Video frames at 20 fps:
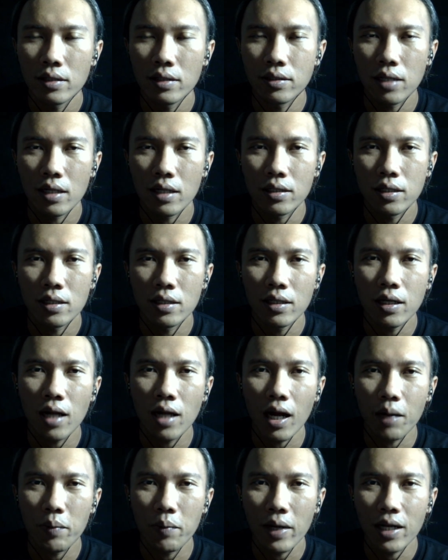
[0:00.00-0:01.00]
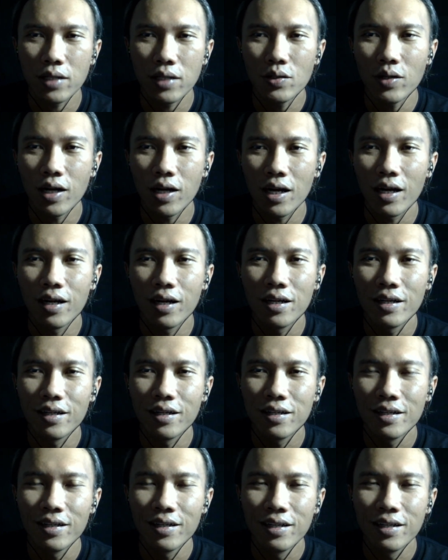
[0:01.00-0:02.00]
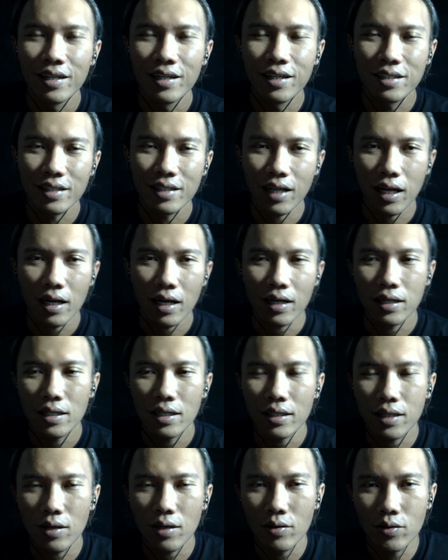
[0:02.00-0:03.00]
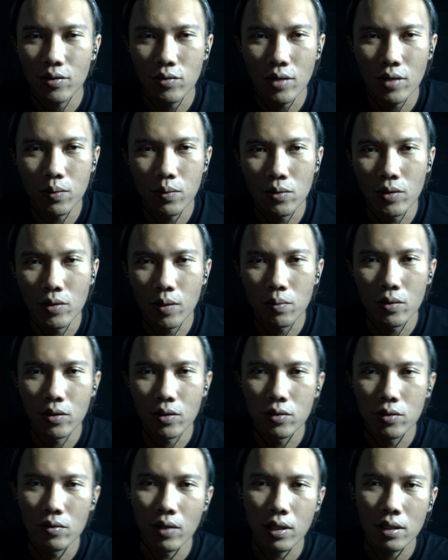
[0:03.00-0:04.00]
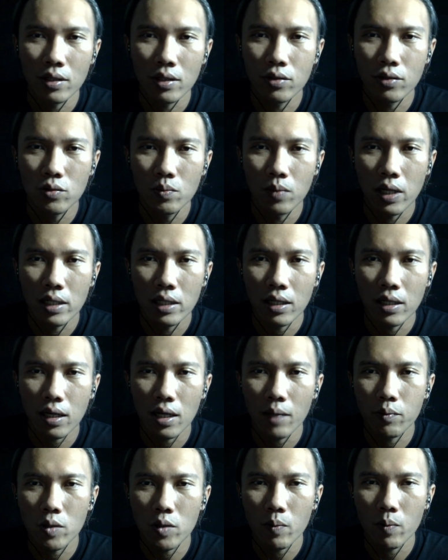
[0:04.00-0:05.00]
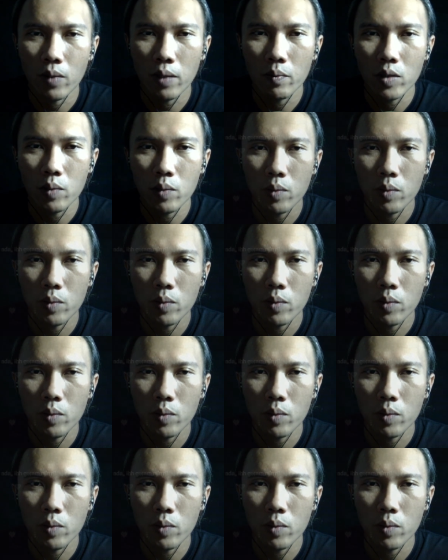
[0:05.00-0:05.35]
chargernya nggak kepake juga sekarang nih tahun 2022 tentu banyak laptop-laptop